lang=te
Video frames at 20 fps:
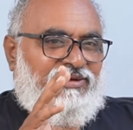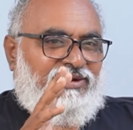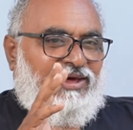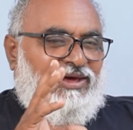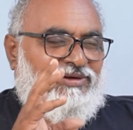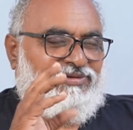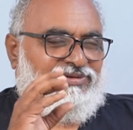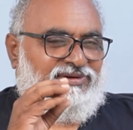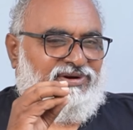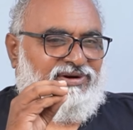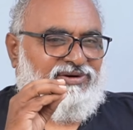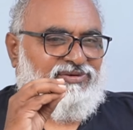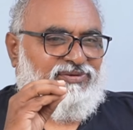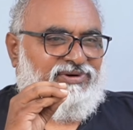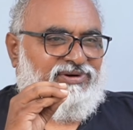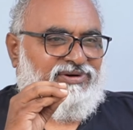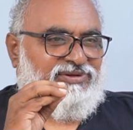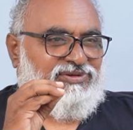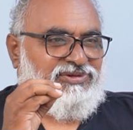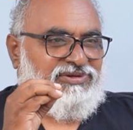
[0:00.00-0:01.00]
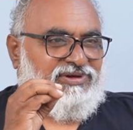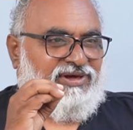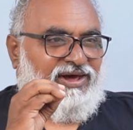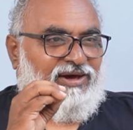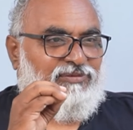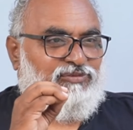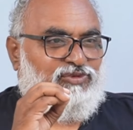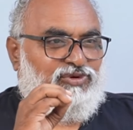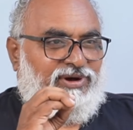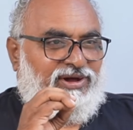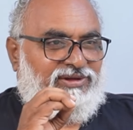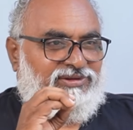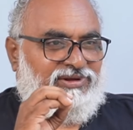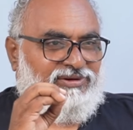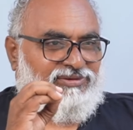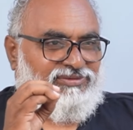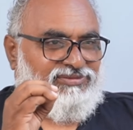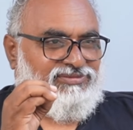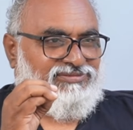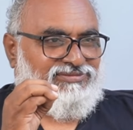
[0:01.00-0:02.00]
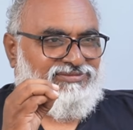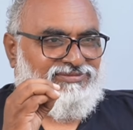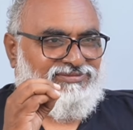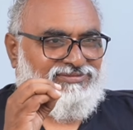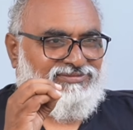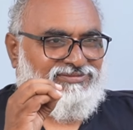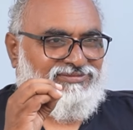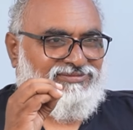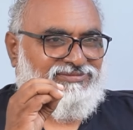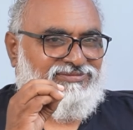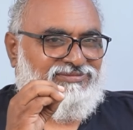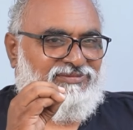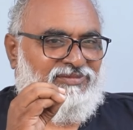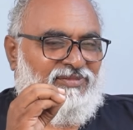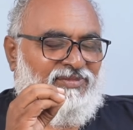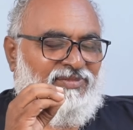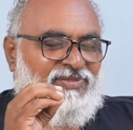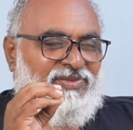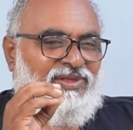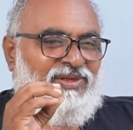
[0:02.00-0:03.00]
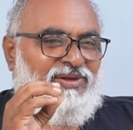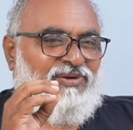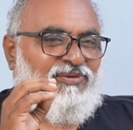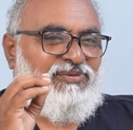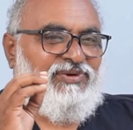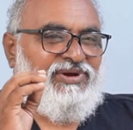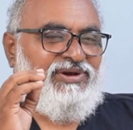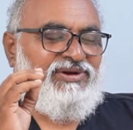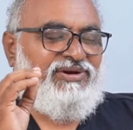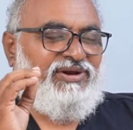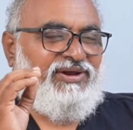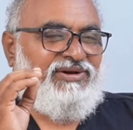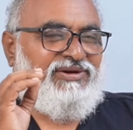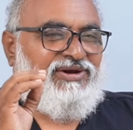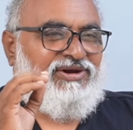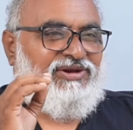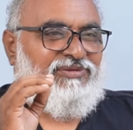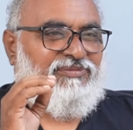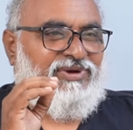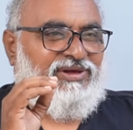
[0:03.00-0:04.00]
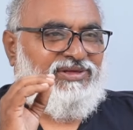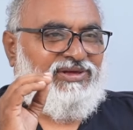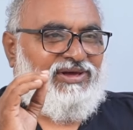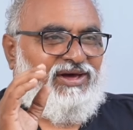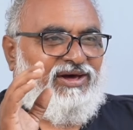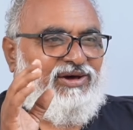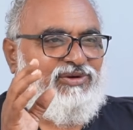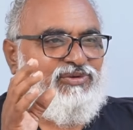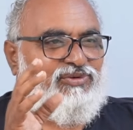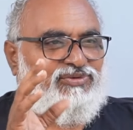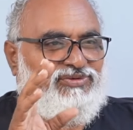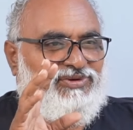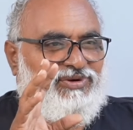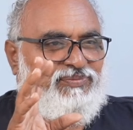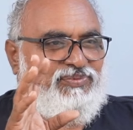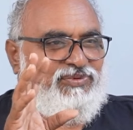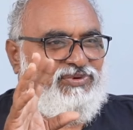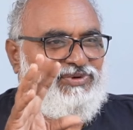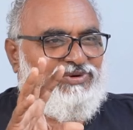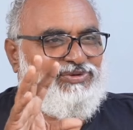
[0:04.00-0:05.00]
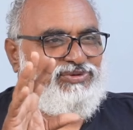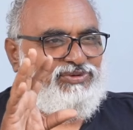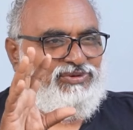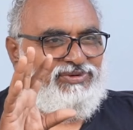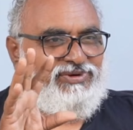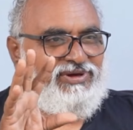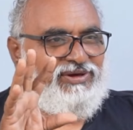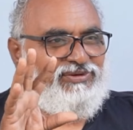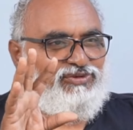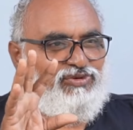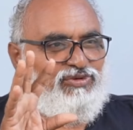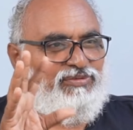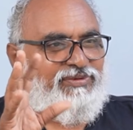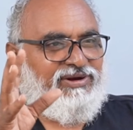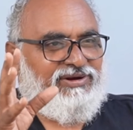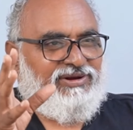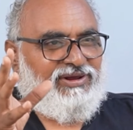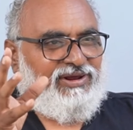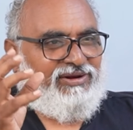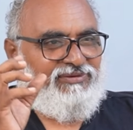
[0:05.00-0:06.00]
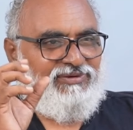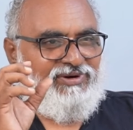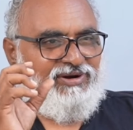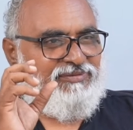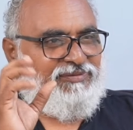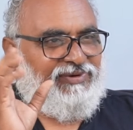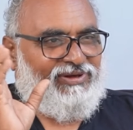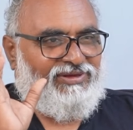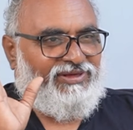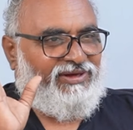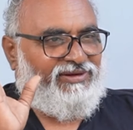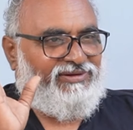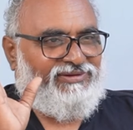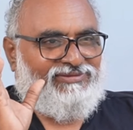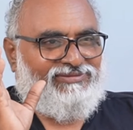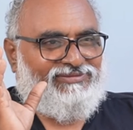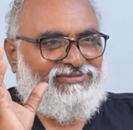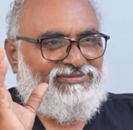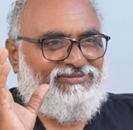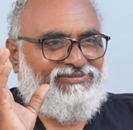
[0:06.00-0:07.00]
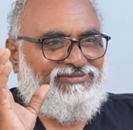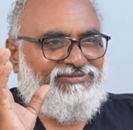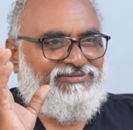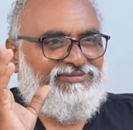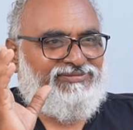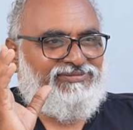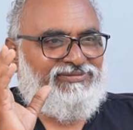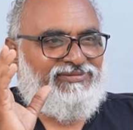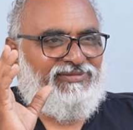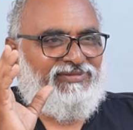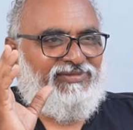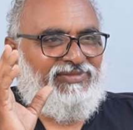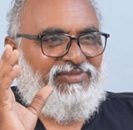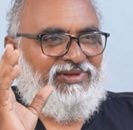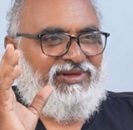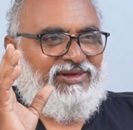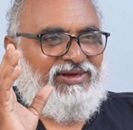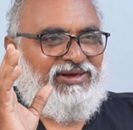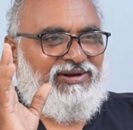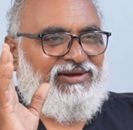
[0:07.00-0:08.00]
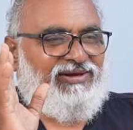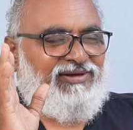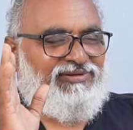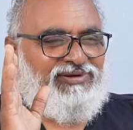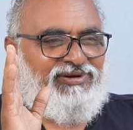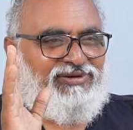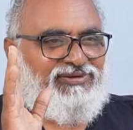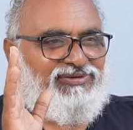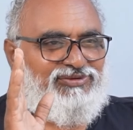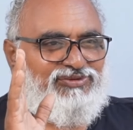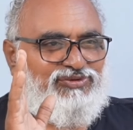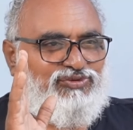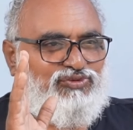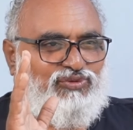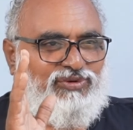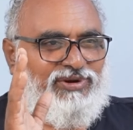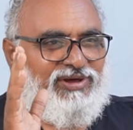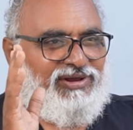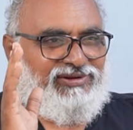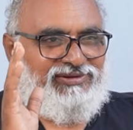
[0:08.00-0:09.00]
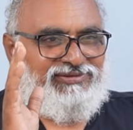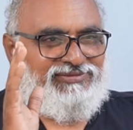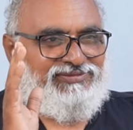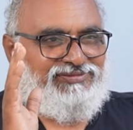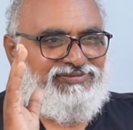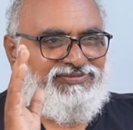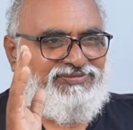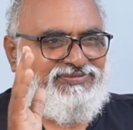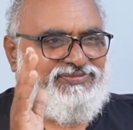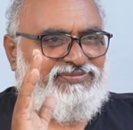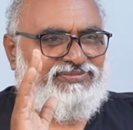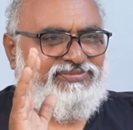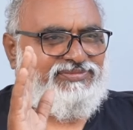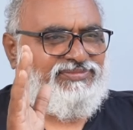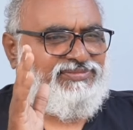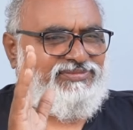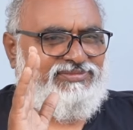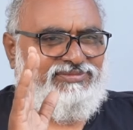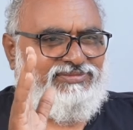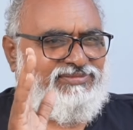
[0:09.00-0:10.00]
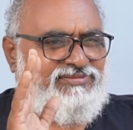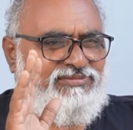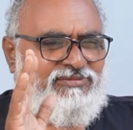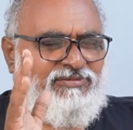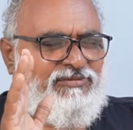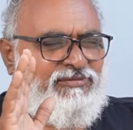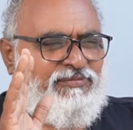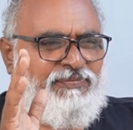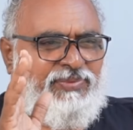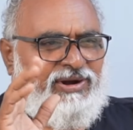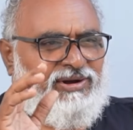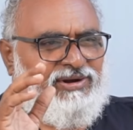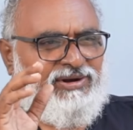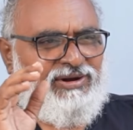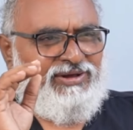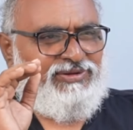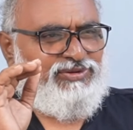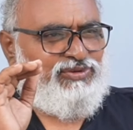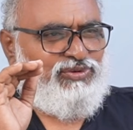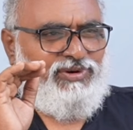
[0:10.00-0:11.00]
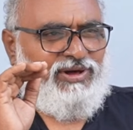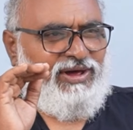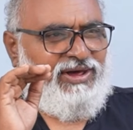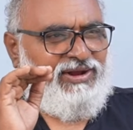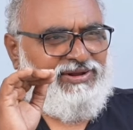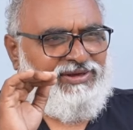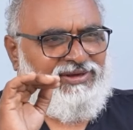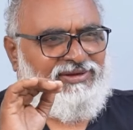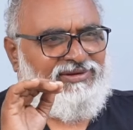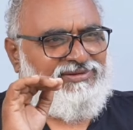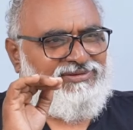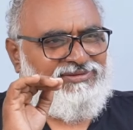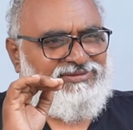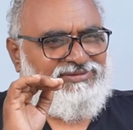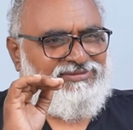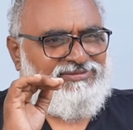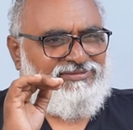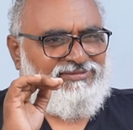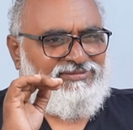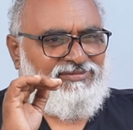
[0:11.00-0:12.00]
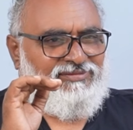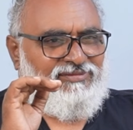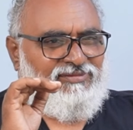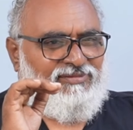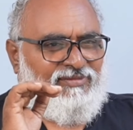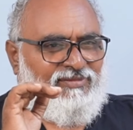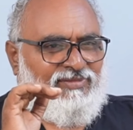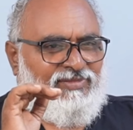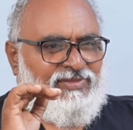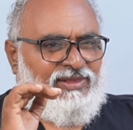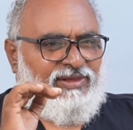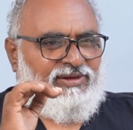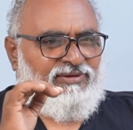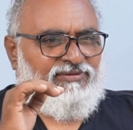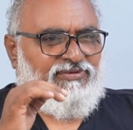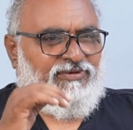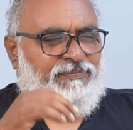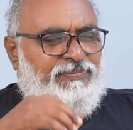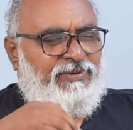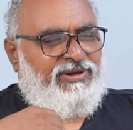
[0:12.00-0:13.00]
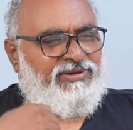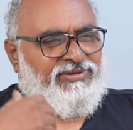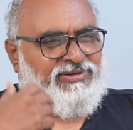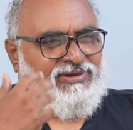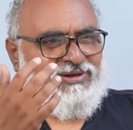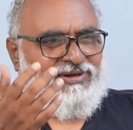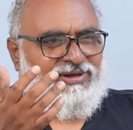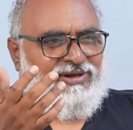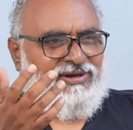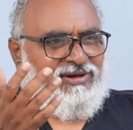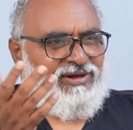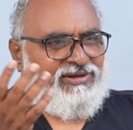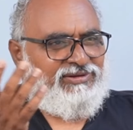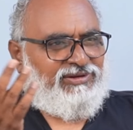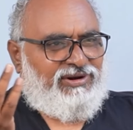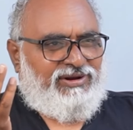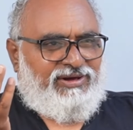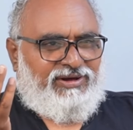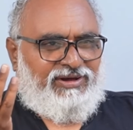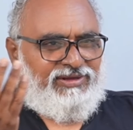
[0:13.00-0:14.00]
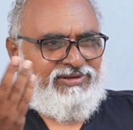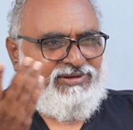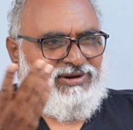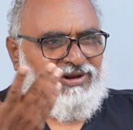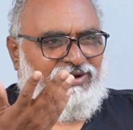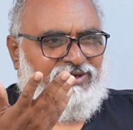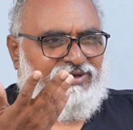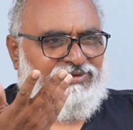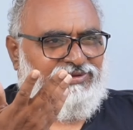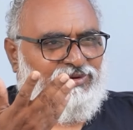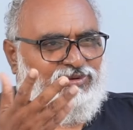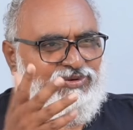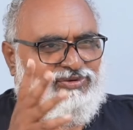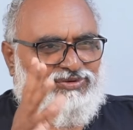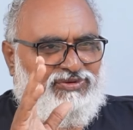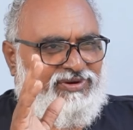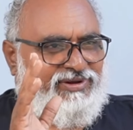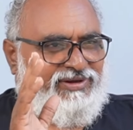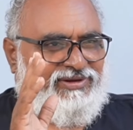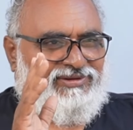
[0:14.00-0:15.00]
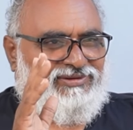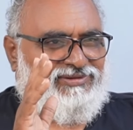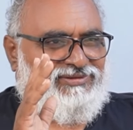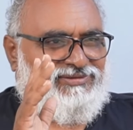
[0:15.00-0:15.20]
రాసినటువంటి స్కామ్ కథలు వీటన్నిటి మీద ఆ రోజున పోలీసులు కేసులు పెట్టారా వీళ్ళ మీద అనేది చూడాలి పెట్టలేదు కానీ విపరీతంగా కథన కథనాలు అయితే వచ్చినాయి